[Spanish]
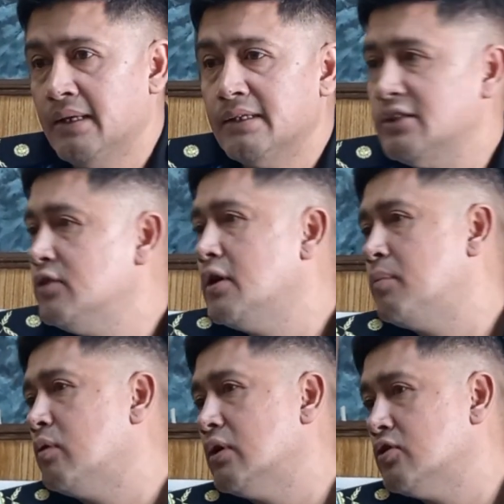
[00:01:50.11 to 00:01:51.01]
si luego
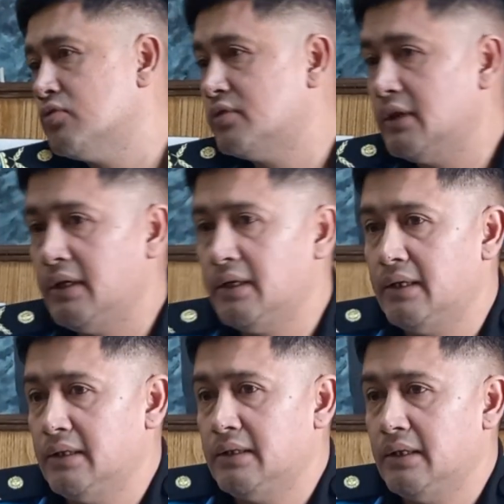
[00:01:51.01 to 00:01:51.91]
después cuando suceden
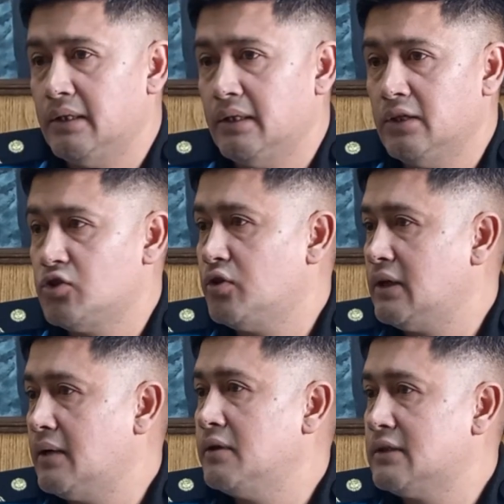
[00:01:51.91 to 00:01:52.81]
este, hechos
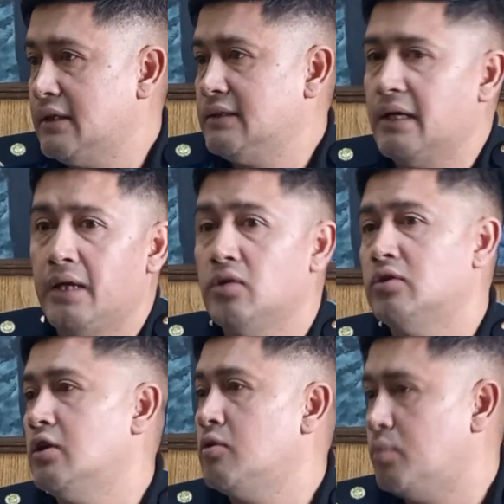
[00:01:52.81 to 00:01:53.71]
graves es ahí
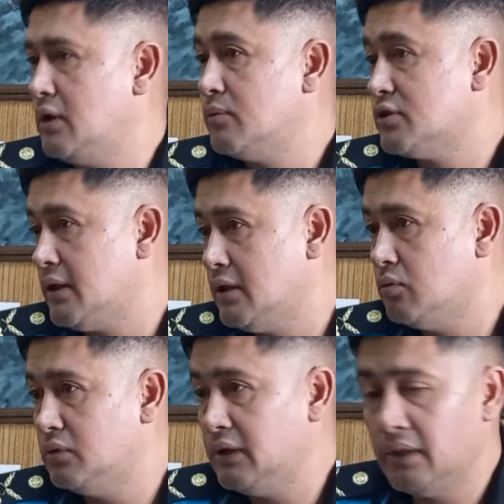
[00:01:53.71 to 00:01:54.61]
donde nos ponemos a
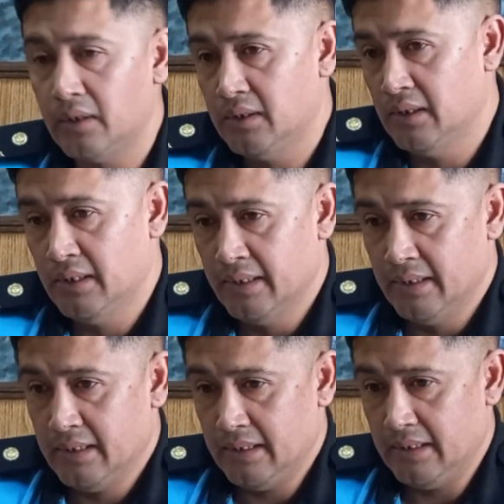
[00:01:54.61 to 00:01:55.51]
discutir
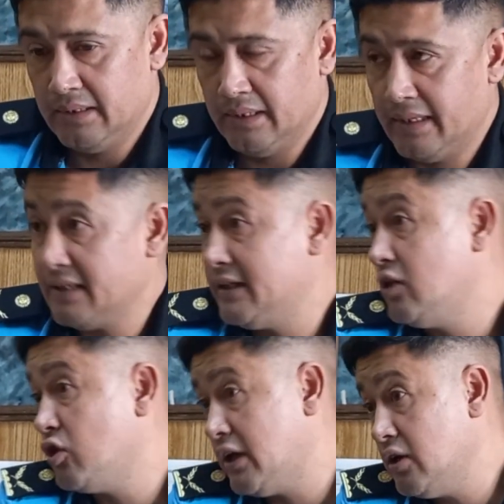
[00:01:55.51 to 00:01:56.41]
este, qué
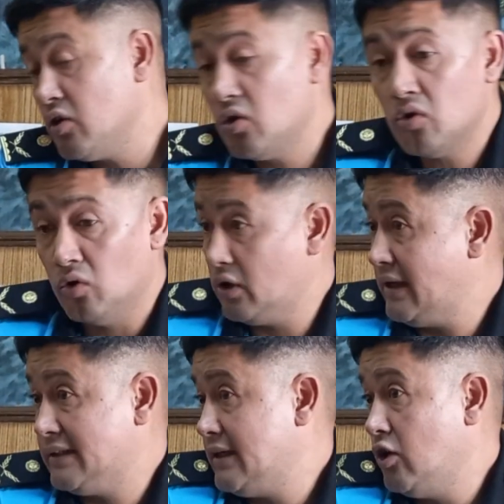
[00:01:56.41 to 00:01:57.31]
hacer o qué no, o
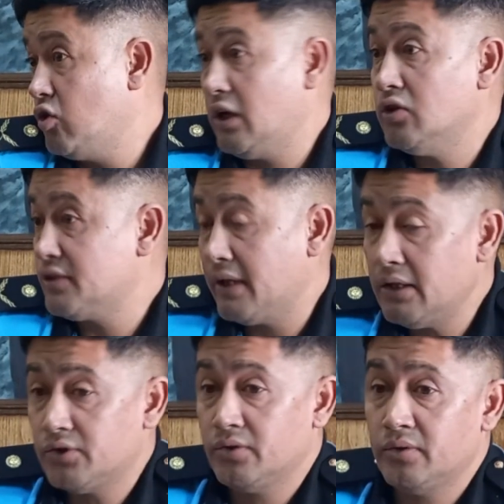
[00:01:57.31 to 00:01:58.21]
qué, no se
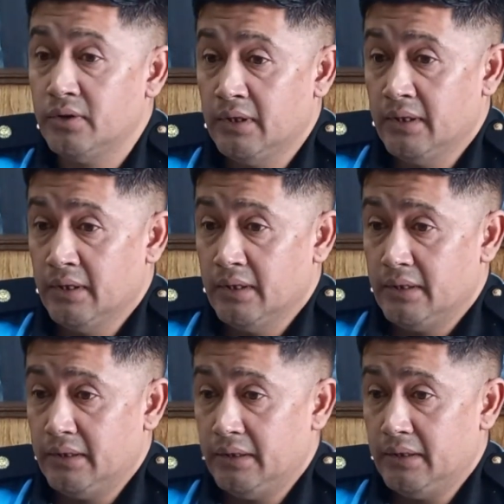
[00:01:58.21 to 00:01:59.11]
hizo,
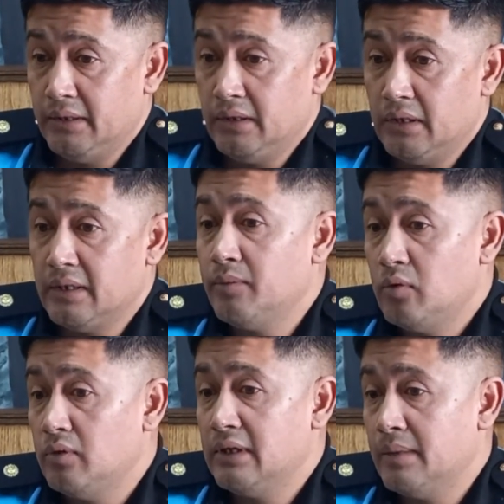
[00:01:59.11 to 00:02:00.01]
y
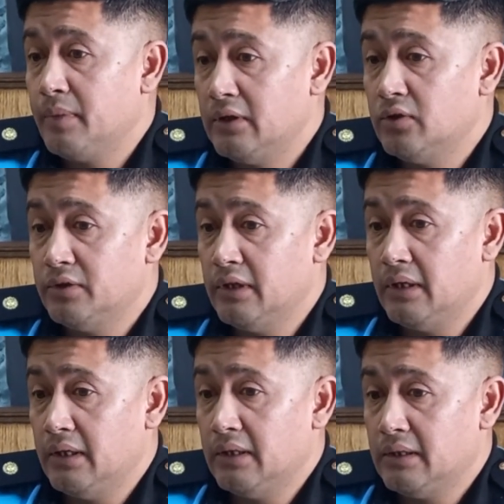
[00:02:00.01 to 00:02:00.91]
estamos en una etapa en
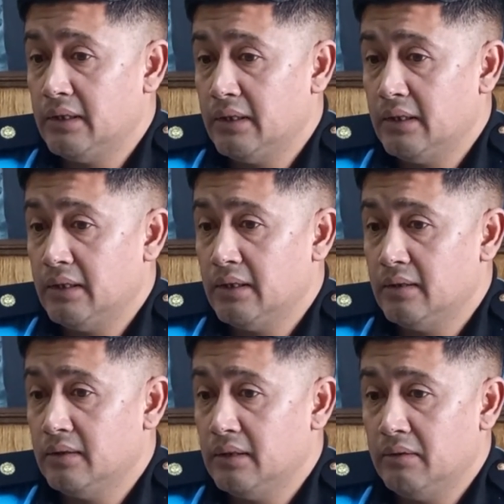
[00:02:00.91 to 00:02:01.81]
donde este,
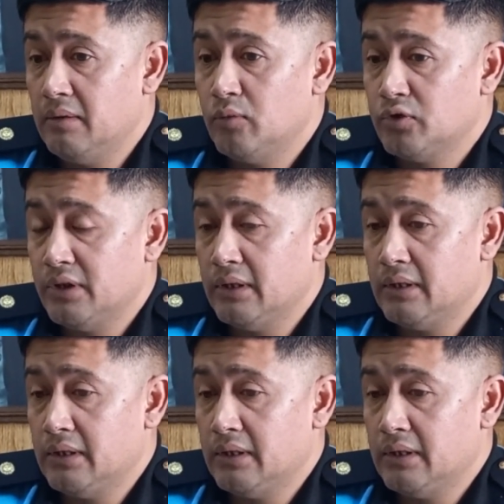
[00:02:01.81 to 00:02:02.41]
debemos